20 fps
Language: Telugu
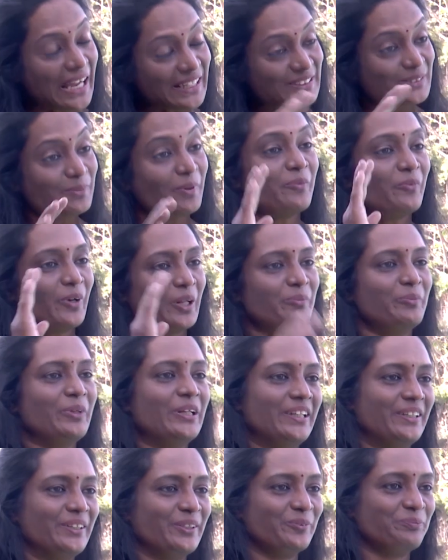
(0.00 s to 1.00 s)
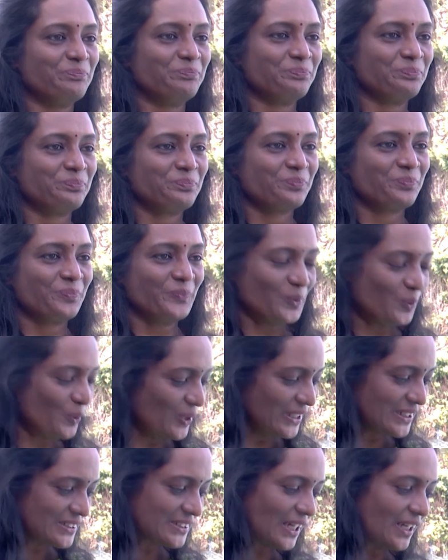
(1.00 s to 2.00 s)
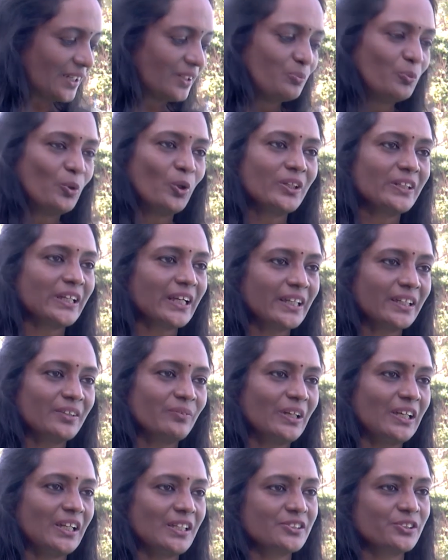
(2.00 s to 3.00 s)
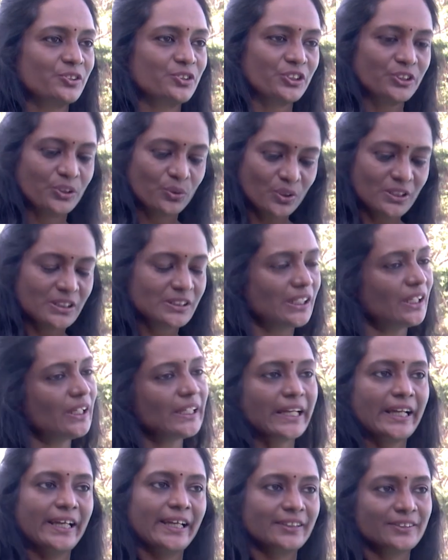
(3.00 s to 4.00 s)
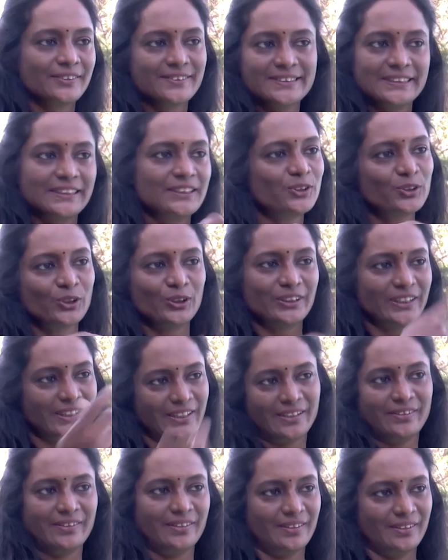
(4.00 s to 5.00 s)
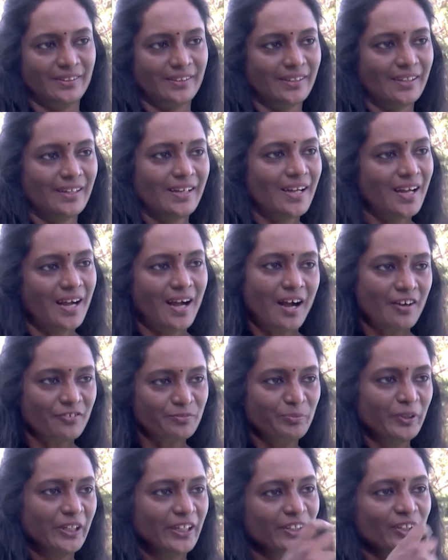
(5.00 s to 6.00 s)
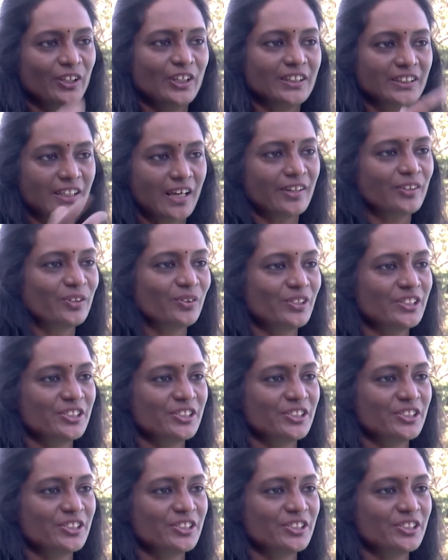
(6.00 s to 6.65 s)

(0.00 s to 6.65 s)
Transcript: మాక్సిమం వన్ మినిట్ కొన్నిసార్లు బోర్డు దగ్గరికి వెళ్ళాల్సి వచ్చేది కొన్నిసార్లు కయాక్ నుంచి అయితే తొందరగా హాఫ్ మినిట్లోనే తాగటం